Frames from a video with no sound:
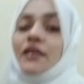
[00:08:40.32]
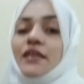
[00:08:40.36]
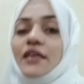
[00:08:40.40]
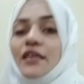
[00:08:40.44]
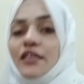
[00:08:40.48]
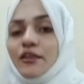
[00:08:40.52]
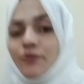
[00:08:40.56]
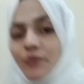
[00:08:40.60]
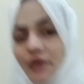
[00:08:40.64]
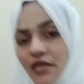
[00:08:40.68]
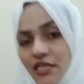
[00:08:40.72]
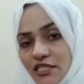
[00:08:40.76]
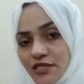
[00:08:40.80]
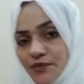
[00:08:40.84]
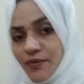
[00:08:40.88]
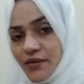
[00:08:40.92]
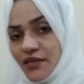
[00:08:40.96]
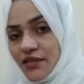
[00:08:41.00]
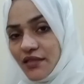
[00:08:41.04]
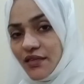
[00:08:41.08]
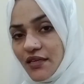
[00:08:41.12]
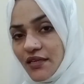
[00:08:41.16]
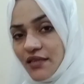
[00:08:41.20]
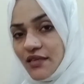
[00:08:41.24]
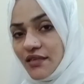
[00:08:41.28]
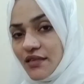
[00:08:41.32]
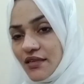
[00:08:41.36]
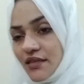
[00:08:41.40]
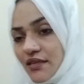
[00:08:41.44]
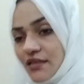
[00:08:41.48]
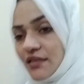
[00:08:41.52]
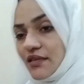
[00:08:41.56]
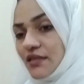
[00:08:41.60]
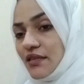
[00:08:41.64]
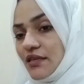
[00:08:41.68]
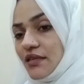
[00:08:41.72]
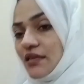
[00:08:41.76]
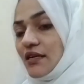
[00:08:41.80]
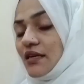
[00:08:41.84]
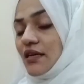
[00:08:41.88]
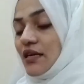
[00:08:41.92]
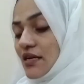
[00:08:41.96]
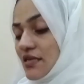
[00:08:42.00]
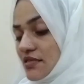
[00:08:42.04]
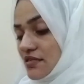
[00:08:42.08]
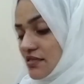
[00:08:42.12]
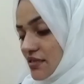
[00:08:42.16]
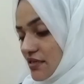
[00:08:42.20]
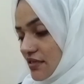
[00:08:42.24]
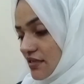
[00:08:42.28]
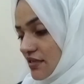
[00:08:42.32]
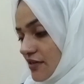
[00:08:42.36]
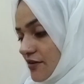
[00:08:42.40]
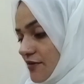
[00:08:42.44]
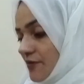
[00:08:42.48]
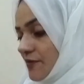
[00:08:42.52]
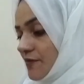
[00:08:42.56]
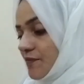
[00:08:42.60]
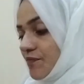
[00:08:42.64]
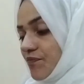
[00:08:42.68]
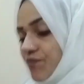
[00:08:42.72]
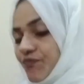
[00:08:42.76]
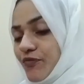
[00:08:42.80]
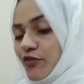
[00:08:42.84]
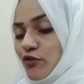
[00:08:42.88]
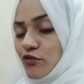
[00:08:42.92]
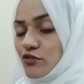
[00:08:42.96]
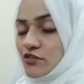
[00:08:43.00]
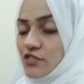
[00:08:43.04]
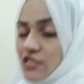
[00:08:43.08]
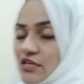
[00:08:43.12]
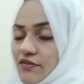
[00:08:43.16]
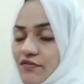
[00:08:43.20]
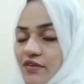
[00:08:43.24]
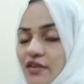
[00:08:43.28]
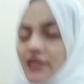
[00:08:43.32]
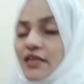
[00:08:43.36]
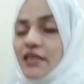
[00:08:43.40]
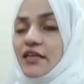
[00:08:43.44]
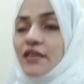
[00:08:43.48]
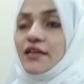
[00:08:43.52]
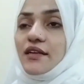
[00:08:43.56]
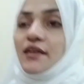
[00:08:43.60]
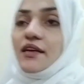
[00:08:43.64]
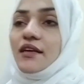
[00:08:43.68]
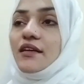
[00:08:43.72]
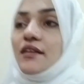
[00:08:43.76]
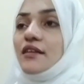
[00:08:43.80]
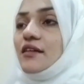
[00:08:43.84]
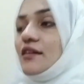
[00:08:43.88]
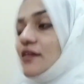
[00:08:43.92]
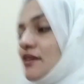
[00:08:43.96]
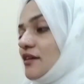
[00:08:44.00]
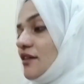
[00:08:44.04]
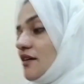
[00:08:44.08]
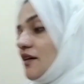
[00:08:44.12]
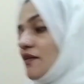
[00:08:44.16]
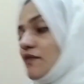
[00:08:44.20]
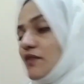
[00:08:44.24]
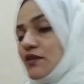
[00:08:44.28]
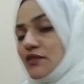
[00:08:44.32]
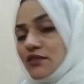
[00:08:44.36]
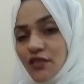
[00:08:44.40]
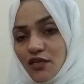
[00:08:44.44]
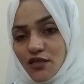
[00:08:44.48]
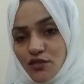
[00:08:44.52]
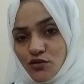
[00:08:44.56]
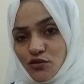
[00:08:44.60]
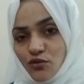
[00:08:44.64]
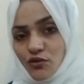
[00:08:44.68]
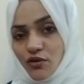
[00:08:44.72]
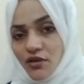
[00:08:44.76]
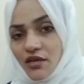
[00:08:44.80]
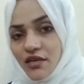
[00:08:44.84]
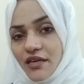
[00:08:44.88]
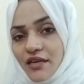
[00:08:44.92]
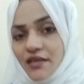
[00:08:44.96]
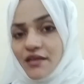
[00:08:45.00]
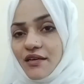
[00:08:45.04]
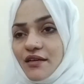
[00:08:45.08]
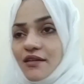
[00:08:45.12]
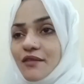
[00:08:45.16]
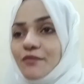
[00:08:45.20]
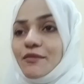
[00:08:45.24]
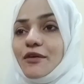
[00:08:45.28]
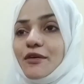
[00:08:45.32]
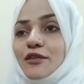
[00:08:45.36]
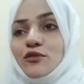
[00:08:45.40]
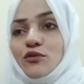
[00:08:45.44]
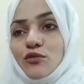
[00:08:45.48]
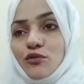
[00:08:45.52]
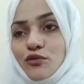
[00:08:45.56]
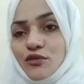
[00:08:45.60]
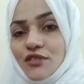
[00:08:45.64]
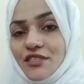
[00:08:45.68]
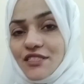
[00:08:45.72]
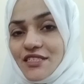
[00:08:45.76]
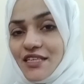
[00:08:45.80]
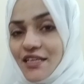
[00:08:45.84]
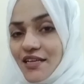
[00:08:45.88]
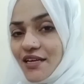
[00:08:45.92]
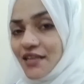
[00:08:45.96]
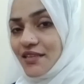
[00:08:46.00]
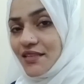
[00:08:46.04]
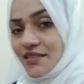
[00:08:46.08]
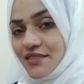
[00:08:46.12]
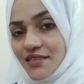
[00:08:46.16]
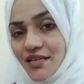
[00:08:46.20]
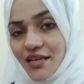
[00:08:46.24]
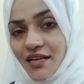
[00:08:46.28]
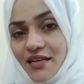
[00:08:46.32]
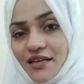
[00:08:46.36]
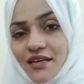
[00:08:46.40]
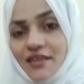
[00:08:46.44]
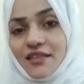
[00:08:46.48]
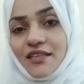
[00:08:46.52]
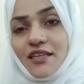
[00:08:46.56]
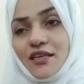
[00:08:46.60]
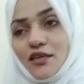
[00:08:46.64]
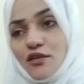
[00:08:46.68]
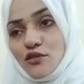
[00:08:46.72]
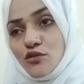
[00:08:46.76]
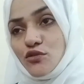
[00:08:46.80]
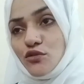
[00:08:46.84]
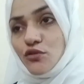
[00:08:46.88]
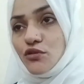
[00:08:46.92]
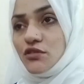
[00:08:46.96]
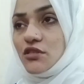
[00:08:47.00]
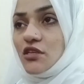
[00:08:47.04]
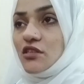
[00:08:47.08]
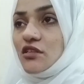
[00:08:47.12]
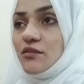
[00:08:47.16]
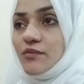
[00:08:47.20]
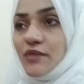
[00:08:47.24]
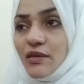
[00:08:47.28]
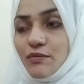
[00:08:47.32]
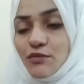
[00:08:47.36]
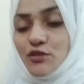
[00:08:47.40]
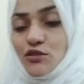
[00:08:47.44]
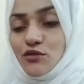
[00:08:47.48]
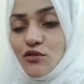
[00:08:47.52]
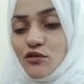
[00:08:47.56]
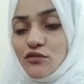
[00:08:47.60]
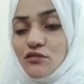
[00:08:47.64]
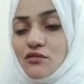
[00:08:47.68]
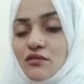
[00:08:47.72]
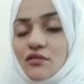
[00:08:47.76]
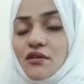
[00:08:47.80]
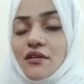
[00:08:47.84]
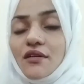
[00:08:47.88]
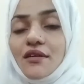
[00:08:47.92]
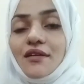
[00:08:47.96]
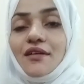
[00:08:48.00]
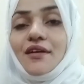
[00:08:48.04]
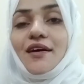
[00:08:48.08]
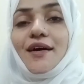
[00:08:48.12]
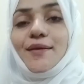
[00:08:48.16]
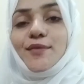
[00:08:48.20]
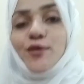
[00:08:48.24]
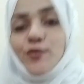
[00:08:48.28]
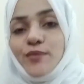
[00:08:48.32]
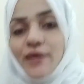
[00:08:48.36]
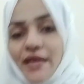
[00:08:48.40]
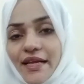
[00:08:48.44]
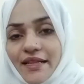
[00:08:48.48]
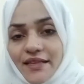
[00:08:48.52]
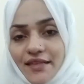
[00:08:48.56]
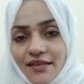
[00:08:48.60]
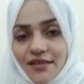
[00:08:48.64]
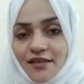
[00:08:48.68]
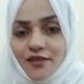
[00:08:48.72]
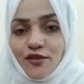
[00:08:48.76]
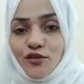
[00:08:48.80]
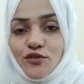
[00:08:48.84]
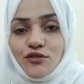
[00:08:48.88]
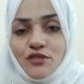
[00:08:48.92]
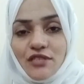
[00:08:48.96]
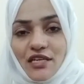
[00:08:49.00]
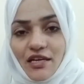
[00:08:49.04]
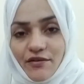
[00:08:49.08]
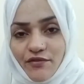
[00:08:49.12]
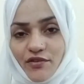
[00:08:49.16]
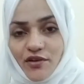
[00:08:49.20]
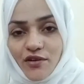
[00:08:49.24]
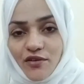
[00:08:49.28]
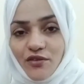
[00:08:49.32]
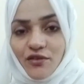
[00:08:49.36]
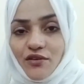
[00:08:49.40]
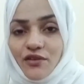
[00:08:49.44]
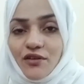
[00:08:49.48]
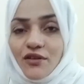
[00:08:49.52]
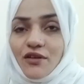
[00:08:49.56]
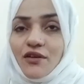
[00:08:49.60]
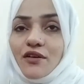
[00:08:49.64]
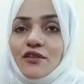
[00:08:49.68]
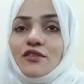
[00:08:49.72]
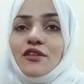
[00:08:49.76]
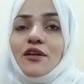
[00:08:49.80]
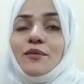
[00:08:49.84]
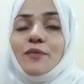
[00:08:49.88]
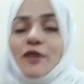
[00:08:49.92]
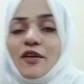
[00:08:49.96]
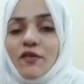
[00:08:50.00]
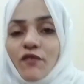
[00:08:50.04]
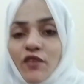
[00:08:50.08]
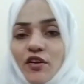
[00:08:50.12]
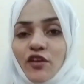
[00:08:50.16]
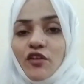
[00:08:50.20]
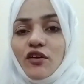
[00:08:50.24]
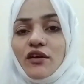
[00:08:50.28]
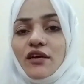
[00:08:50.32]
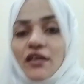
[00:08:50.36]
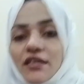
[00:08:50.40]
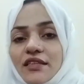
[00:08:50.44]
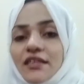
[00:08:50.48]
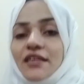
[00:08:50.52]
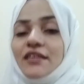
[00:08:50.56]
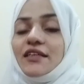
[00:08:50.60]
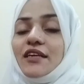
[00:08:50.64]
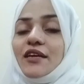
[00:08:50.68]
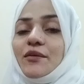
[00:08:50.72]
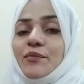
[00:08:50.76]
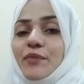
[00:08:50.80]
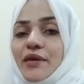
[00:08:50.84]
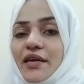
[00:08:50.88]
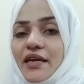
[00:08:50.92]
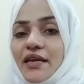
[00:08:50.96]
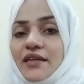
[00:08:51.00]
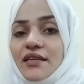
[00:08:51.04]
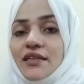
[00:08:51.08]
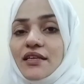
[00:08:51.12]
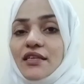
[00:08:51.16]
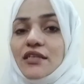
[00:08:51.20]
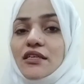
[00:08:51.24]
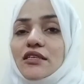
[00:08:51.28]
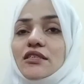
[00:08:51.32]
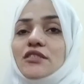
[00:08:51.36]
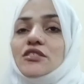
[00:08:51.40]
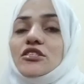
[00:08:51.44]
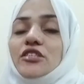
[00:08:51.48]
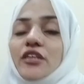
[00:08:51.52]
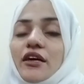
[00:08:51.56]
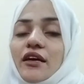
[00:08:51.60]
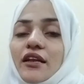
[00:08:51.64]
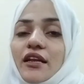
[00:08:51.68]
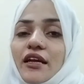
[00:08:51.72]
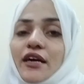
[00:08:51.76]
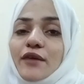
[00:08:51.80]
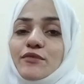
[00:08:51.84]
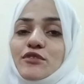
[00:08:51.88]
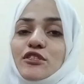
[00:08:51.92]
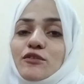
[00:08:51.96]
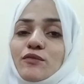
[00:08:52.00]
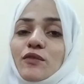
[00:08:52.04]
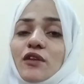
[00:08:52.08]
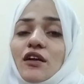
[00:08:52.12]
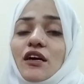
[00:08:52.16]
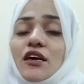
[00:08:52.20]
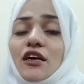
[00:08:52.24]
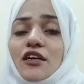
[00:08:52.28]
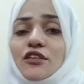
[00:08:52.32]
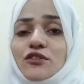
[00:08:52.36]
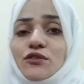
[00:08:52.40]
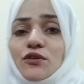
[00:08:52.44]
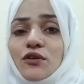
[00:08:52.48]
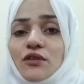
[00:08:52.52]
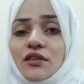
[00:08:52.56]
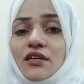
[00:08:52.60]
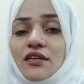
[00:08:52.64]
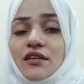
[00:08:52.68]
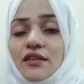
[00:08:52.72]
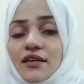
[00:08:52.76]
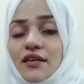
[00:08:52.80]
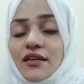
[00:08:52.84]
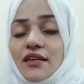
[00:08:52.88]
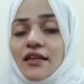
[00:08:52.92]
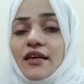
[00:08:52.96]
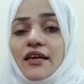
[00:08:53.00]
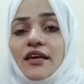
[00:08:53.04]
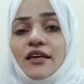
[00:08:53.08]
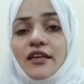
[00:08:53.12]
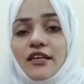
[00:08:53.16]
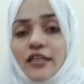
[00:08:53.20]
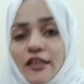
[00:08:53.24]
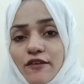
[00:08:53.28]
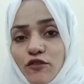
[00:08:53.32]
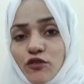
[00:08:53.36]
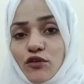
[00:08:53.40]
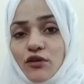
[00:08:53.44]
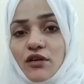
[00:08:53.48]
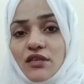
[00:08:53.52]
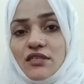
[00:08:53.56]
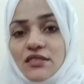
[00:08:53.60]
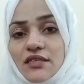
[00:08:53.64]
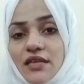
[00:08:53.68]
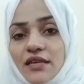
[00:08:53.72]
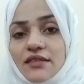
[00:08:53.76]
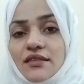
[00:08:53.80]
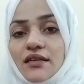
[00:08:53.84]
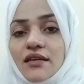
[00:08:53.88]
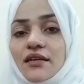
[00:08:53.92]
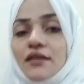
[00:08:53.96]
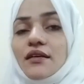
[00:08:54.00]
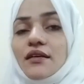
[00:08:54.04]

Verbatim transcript: गया नमाज पढ़ने असर की और जैफ अखेर है वर्दा सो गई है मैं तो खुद इसी का इंतज़ार करती है सो जाए तो मैं भी सो जाऊँ मोबाइल देने लगी हूँ जैफ़ा को तो अपनी वीडियो करते हैं यहीं पर एंड इन आपसे मुलाकात होगी कल एक नए ब्लॉग के साथ